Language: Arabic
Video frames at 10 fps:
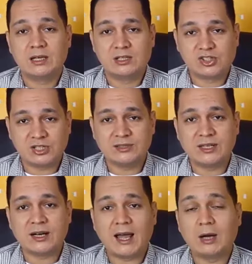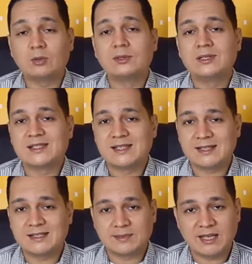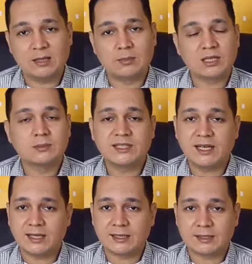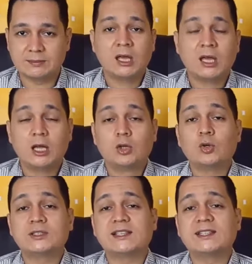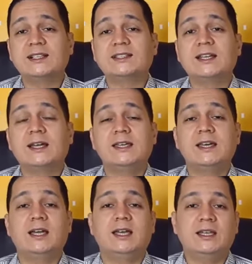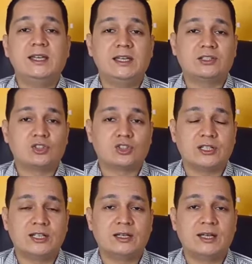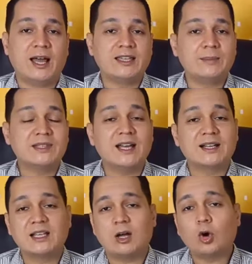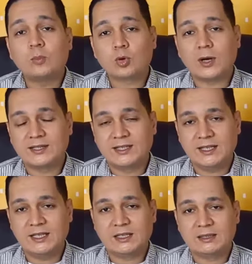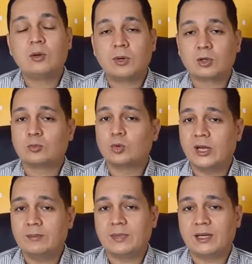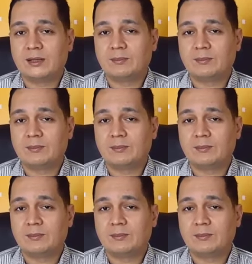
الجندر أو السكس بتاع المريض بتاعك النقطة الثالثة هي الإيج العيان بتاعك ده عمره قد إيه برضه مهمة